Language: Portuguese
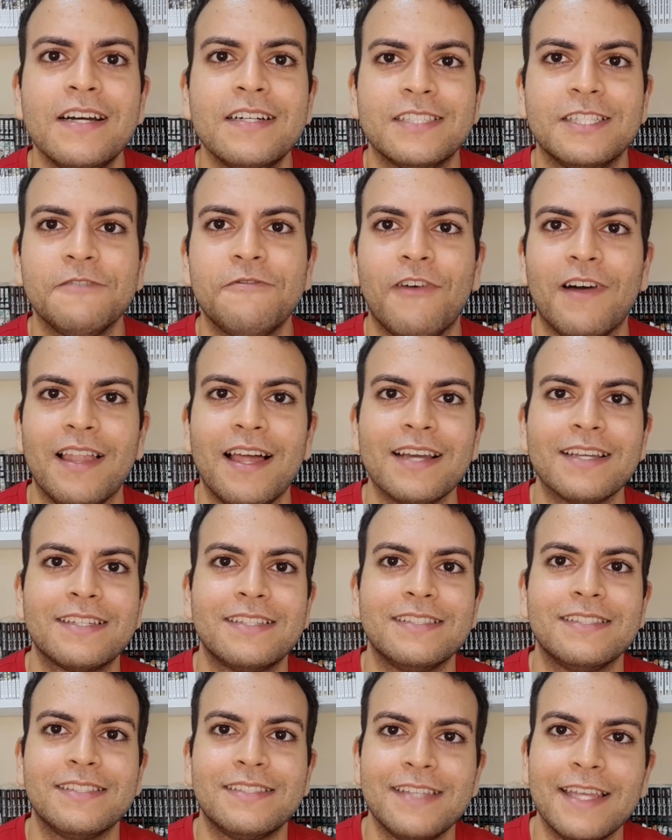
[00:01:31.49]
Sem falar
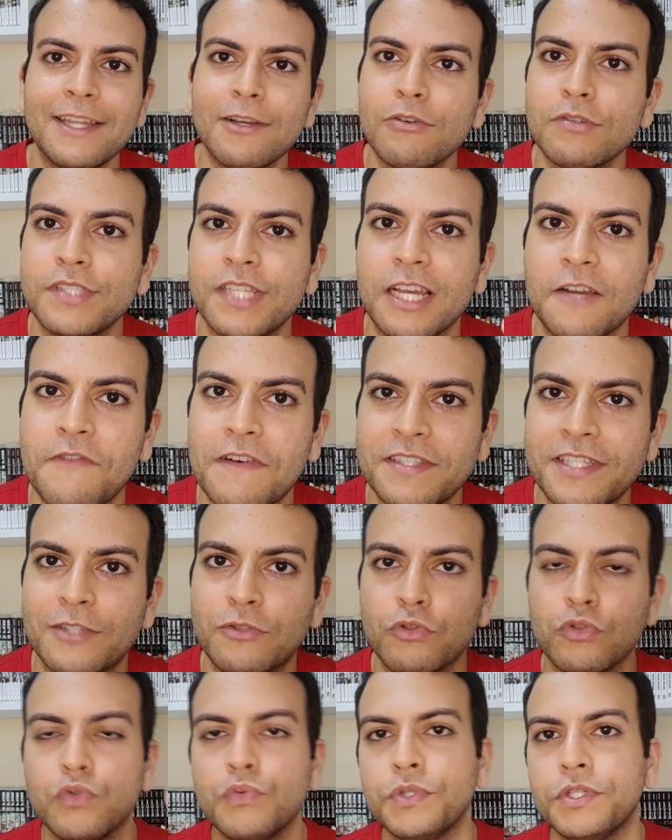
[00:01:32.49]
que, se ele consegue fazer
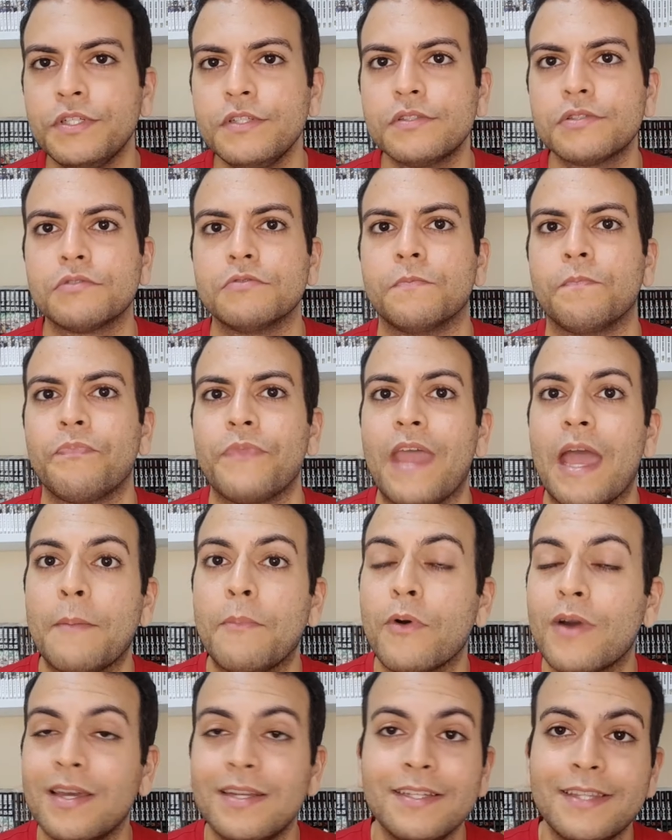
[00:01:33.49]
tudo isso, é
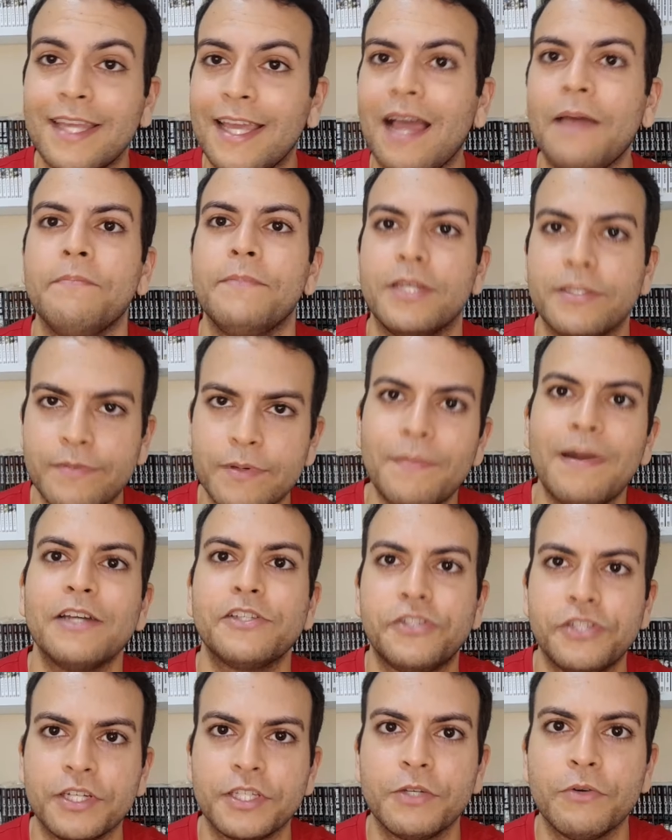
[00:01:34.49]
porque ele tem a mesma
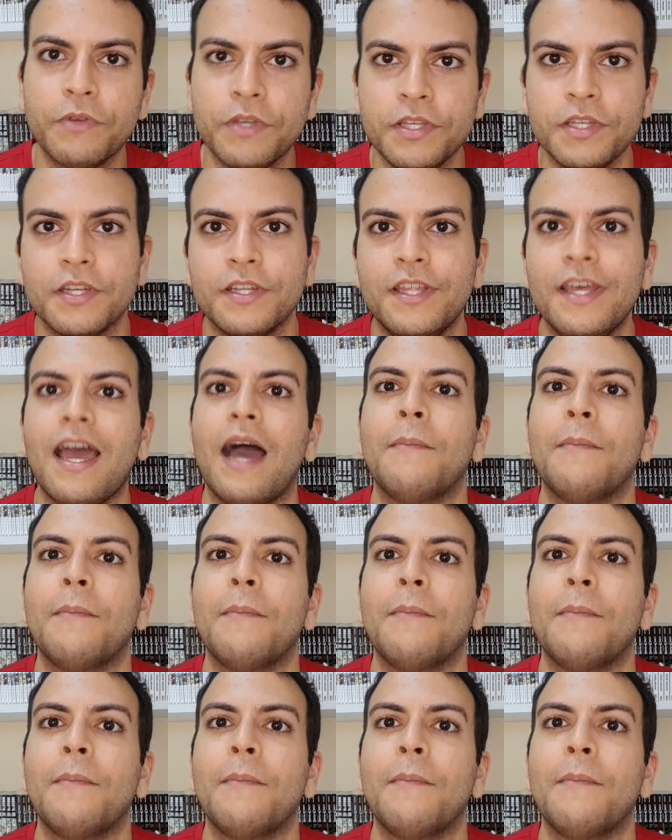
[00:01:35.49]
magia que o King, né?